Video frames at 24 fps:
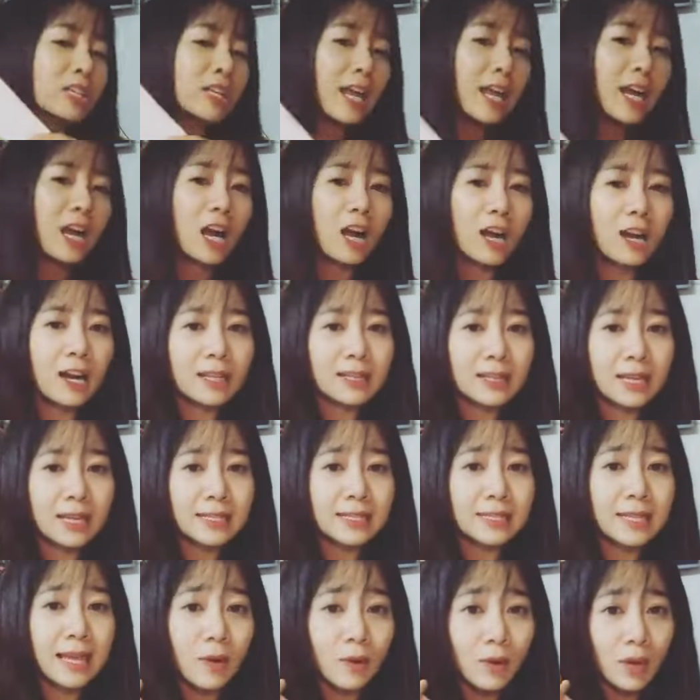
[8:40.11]
đang hỏi là tại
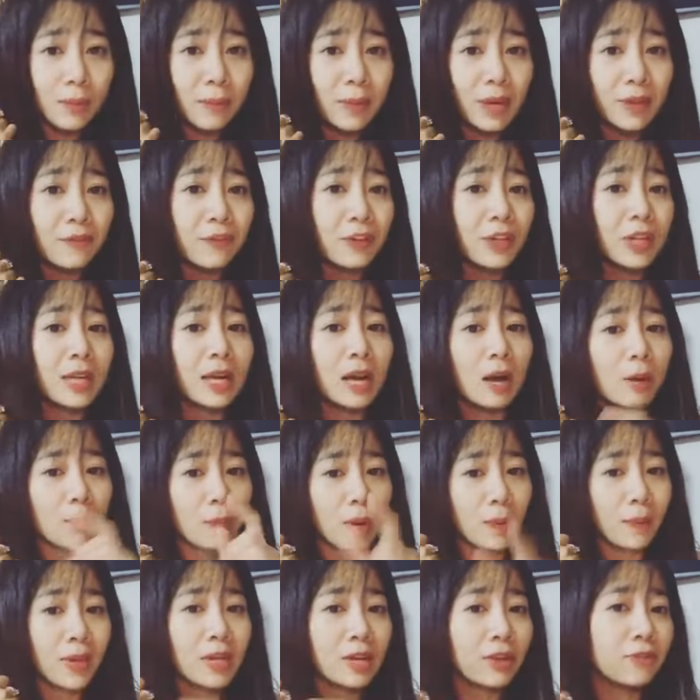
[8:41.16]
sao ngày mai vi đi học
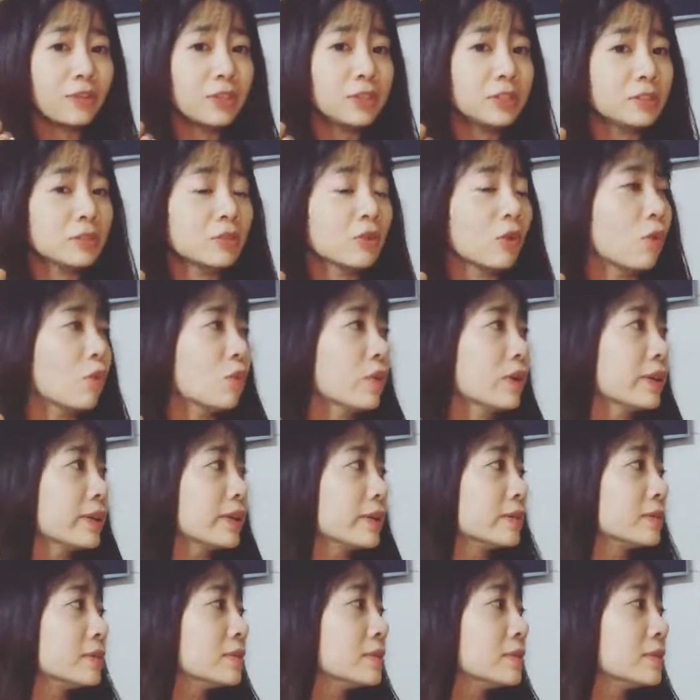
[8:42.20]
mà bây giờ vi chưa ngủ kìa